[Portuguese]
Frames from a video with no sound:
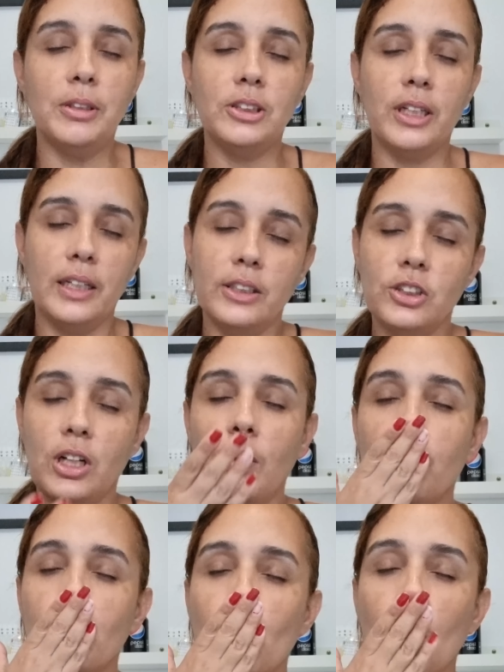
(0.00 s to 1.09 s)
mas queria
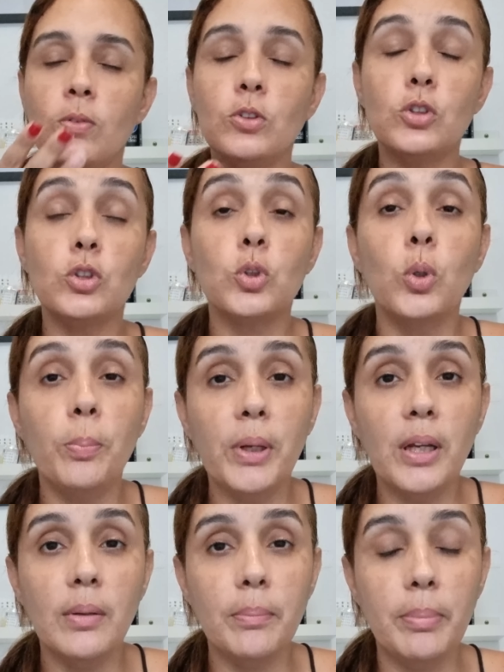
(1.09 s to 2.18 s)
deixar um
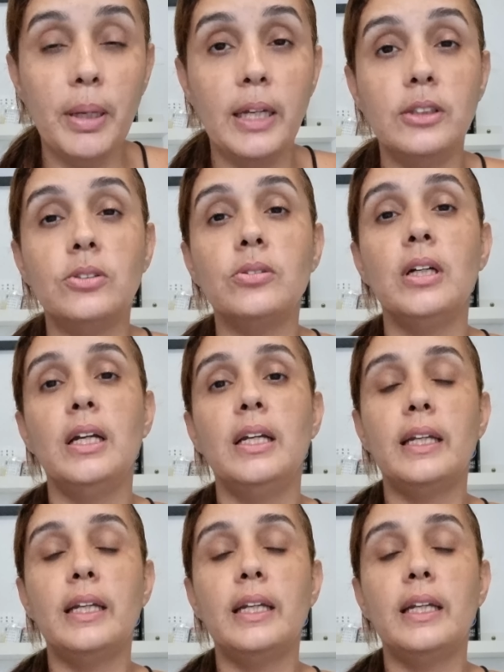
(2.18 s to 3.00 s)
super beijo,